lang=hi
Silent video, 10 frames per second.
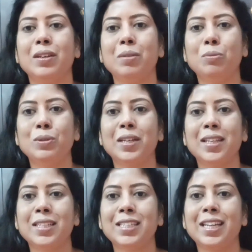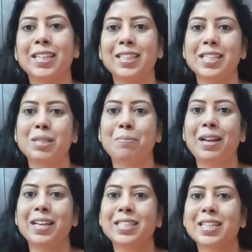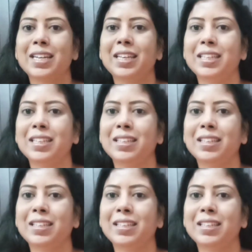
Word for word: ये बहुत ज़्यादा अच्छी लगती है ऐसी पीले की साड़ी